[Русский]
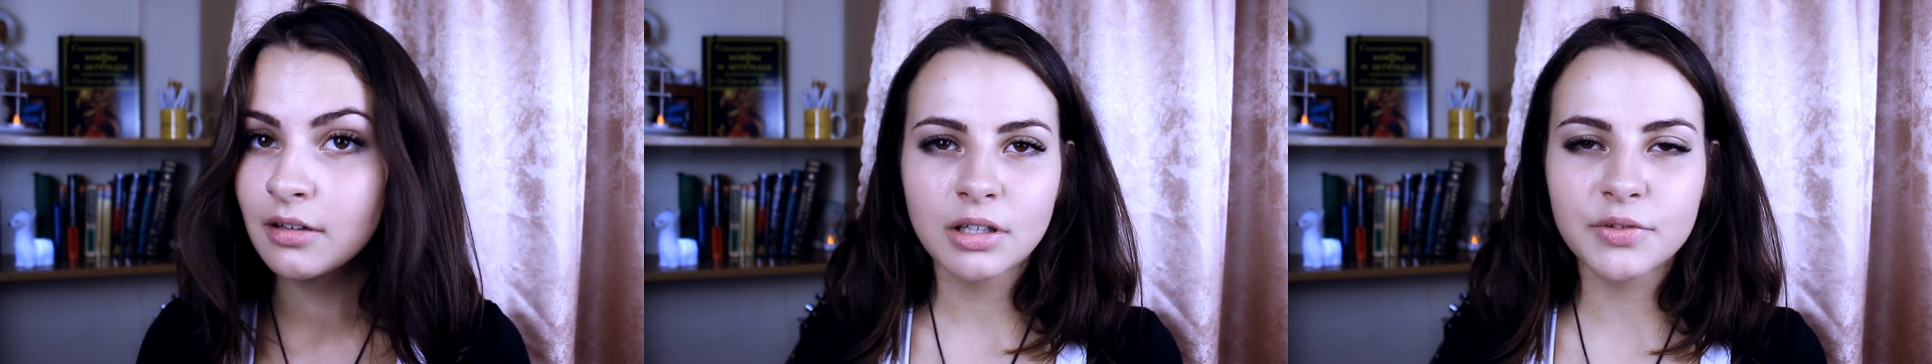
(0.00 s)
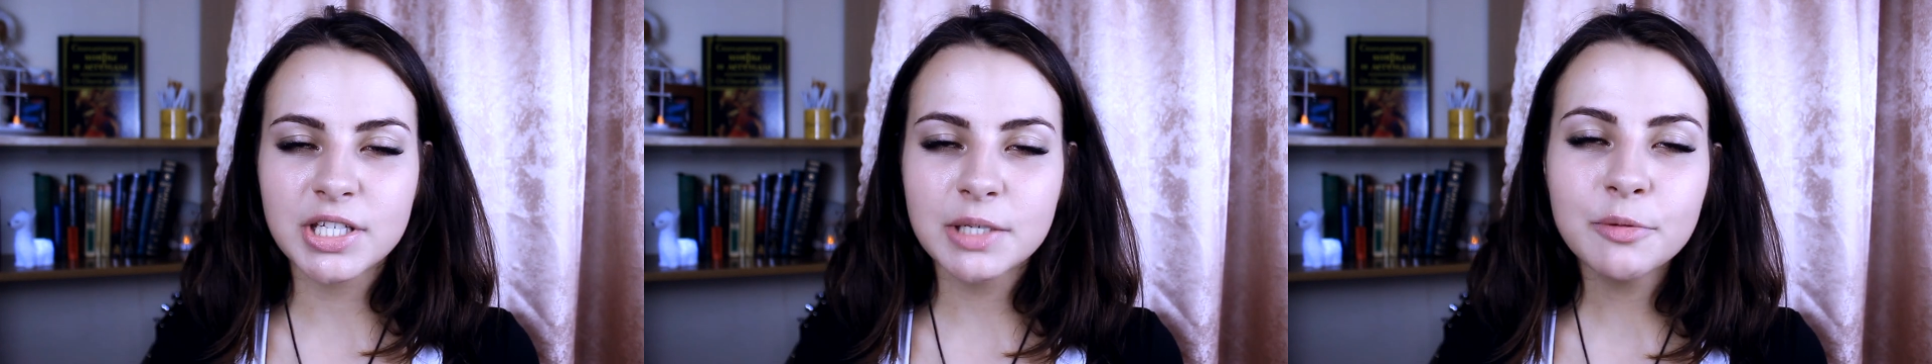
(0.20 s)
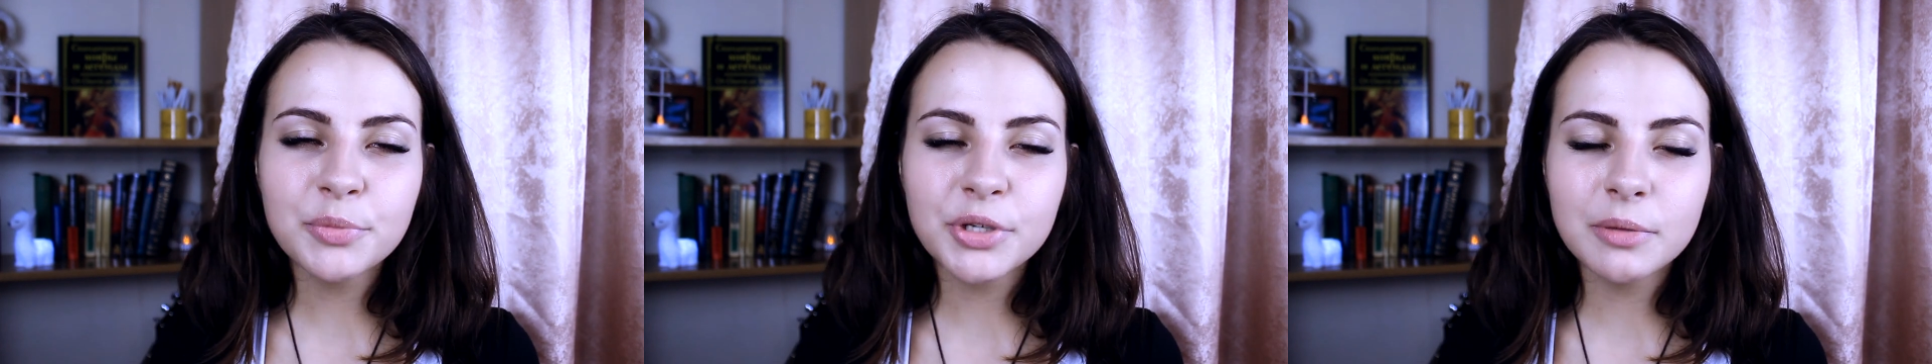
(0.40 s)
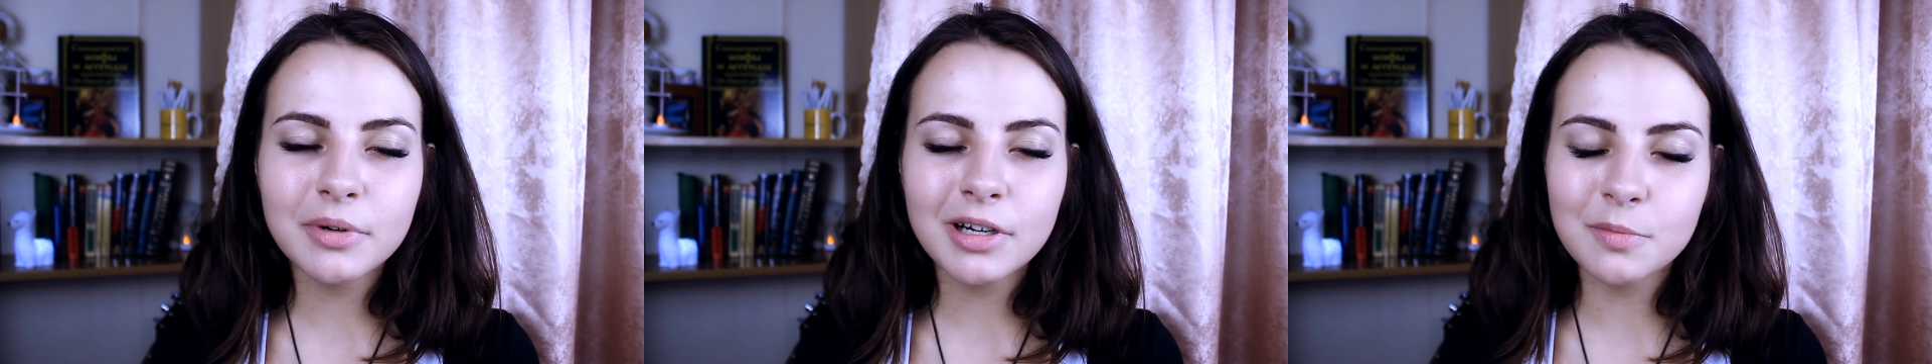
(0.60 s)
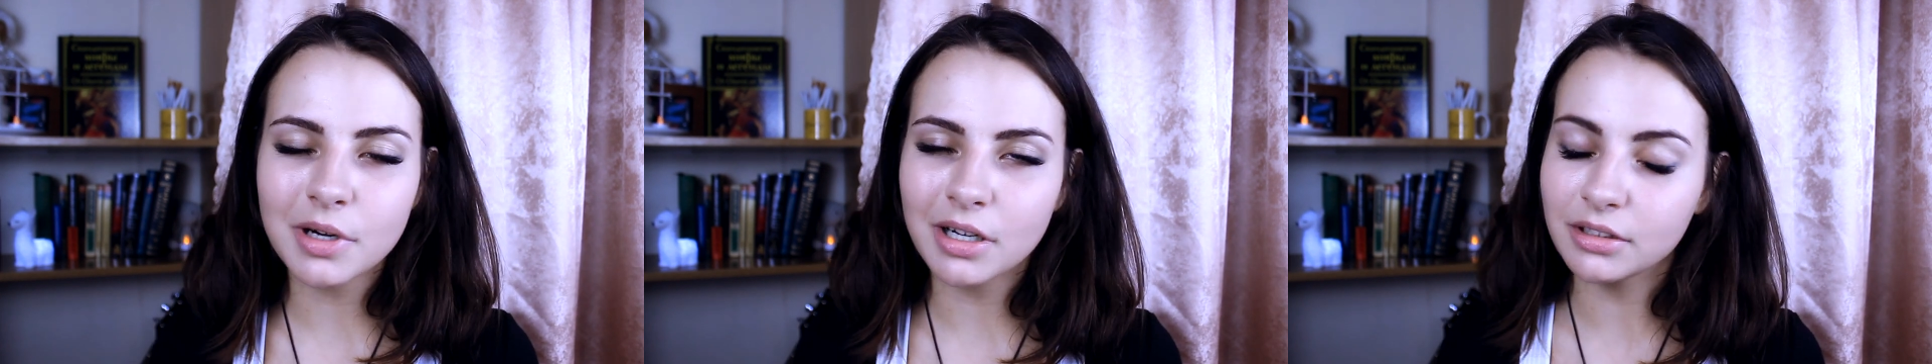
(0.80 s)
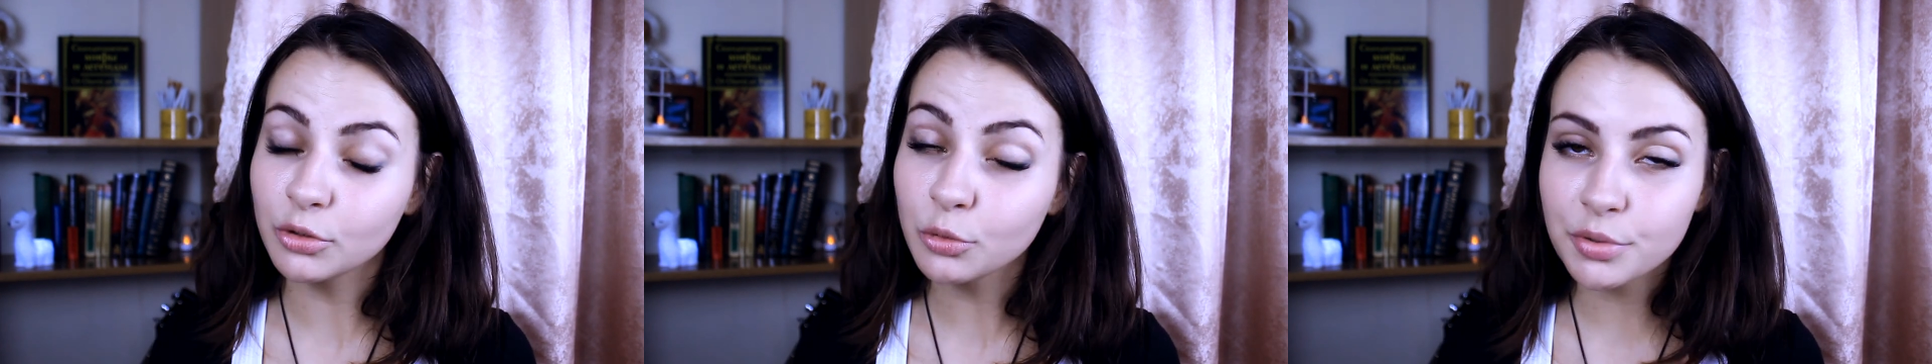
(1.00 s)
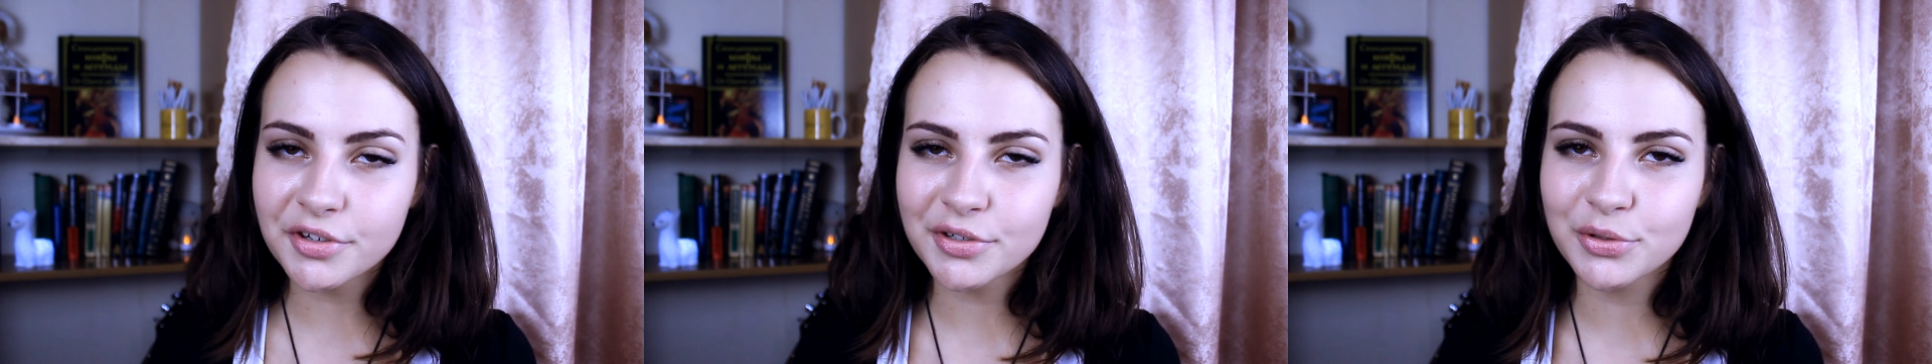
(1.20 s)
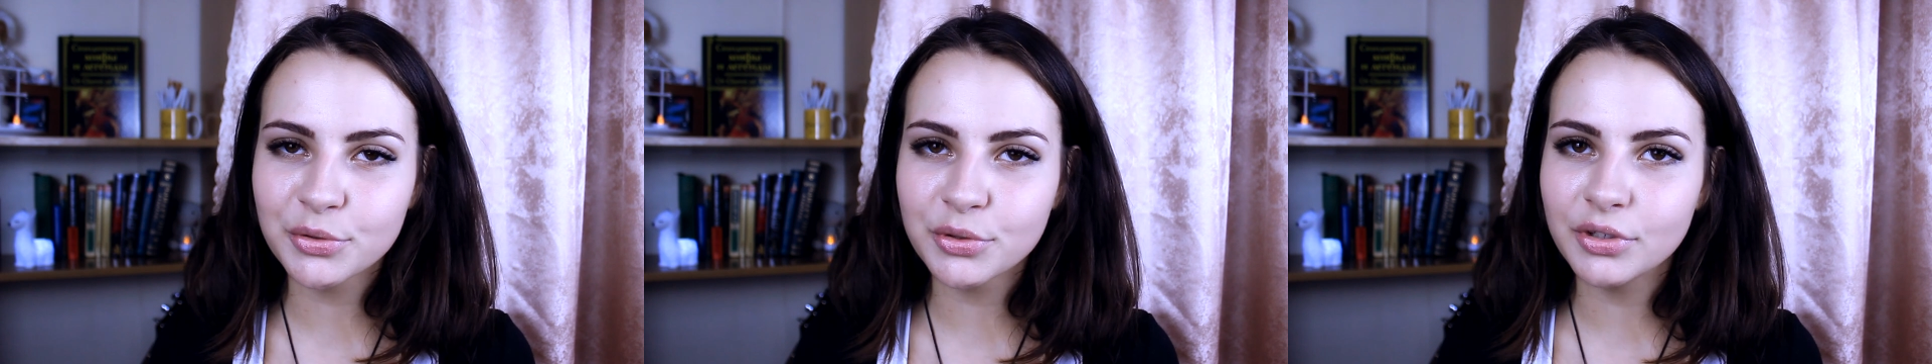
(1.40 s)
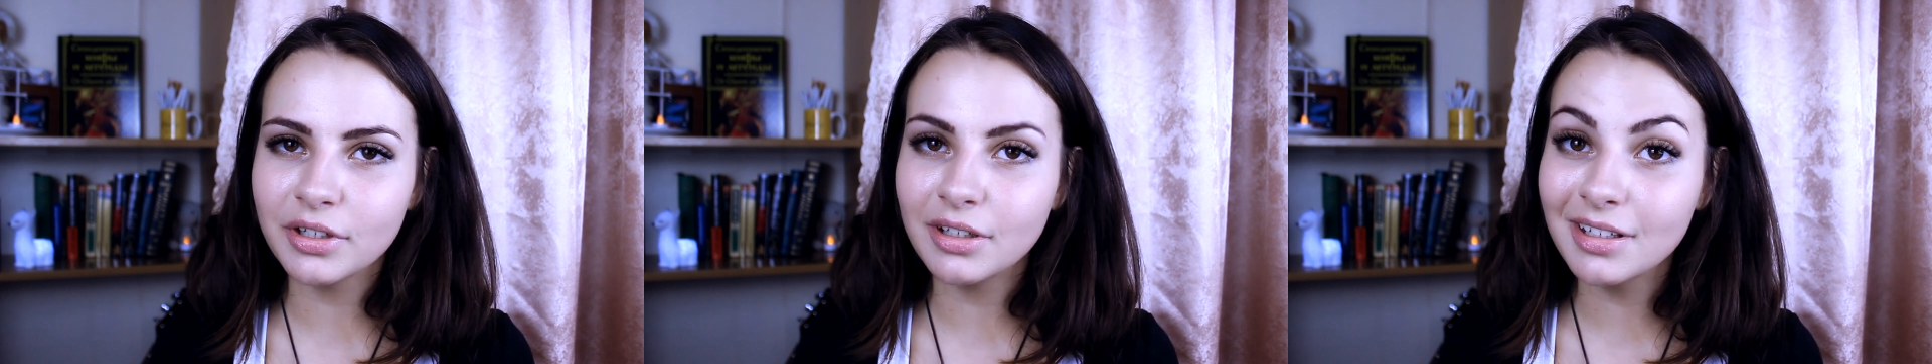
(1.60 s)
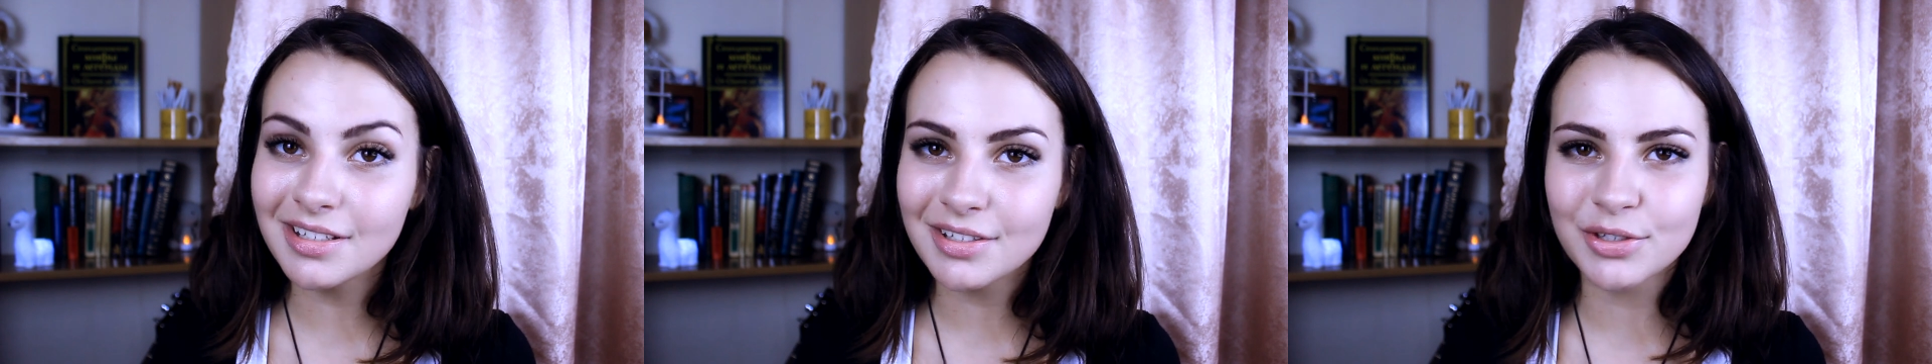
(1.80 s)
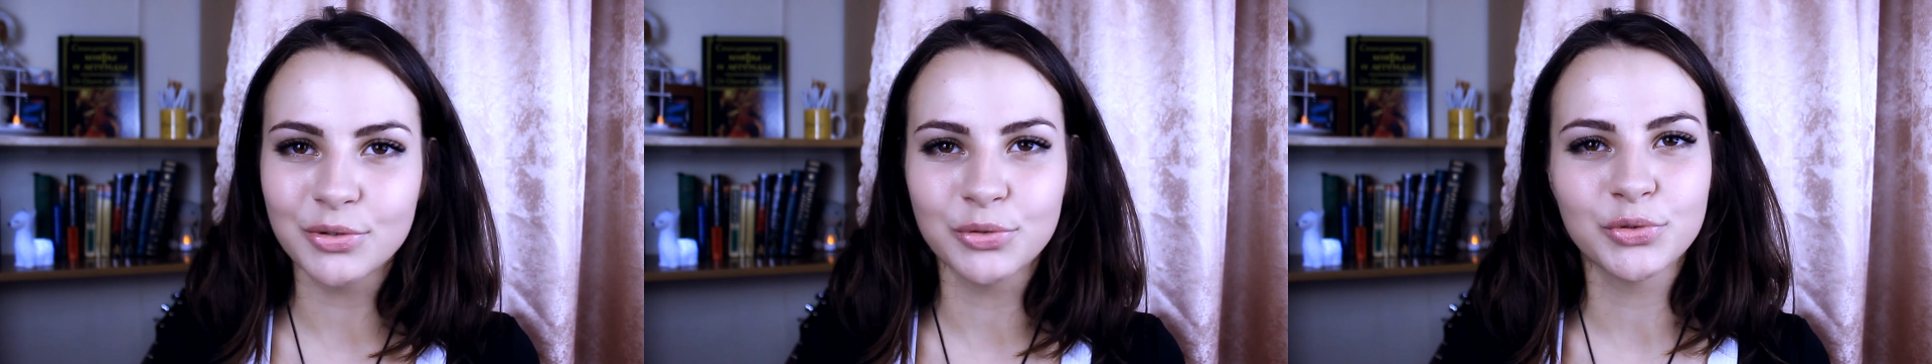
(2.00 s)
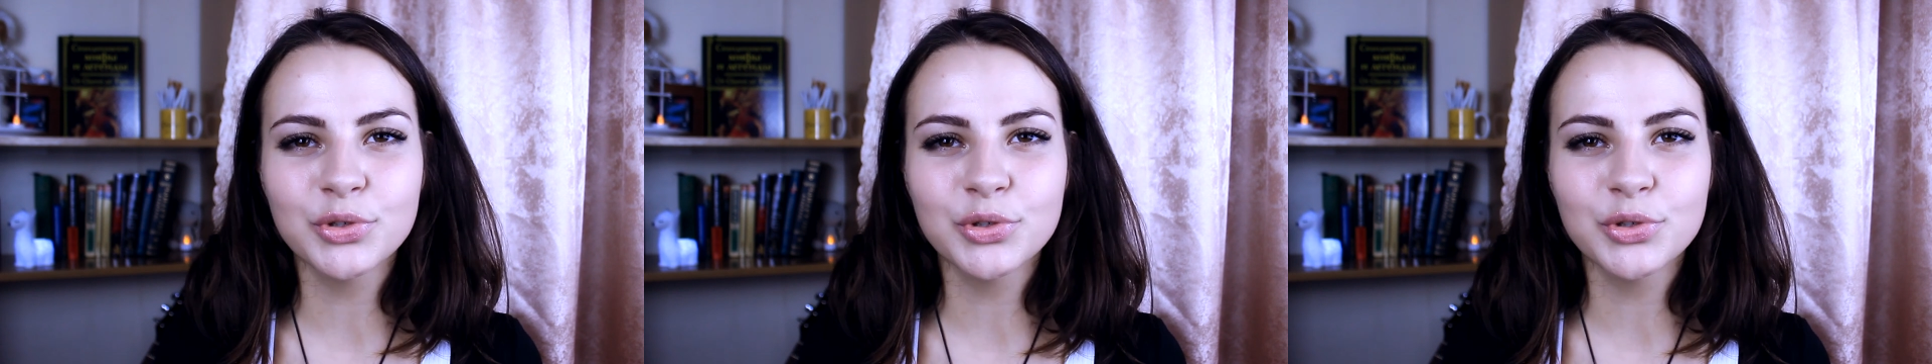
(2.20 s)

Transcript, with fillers: Но все мы понимаем одну простую истину.